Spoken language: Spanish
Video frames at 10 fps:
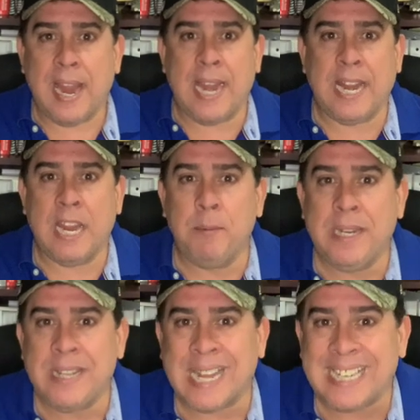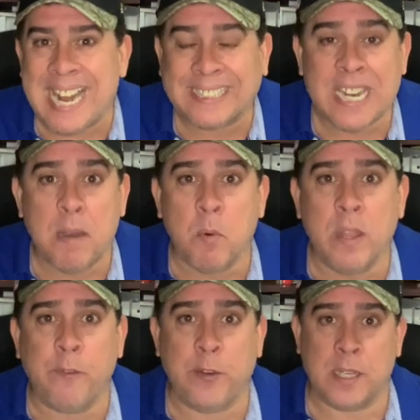elegibilidad, la tiene muy
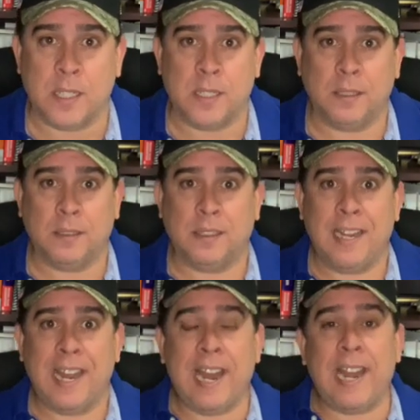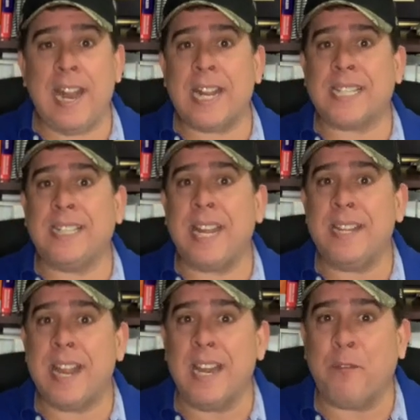difícil. El ex de
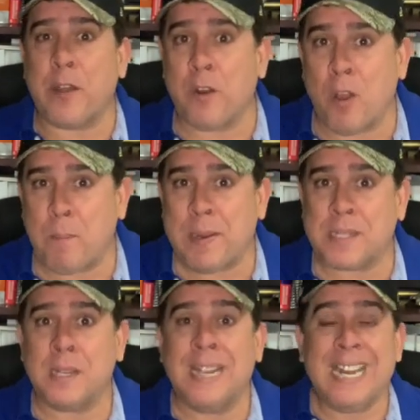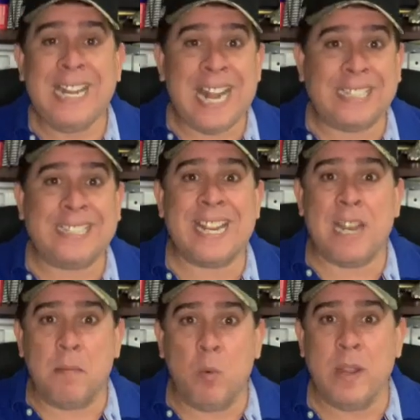Jennifer López la
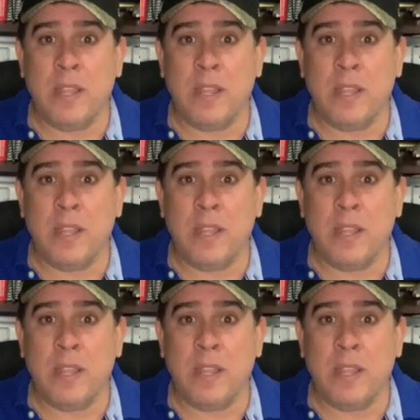tiene muy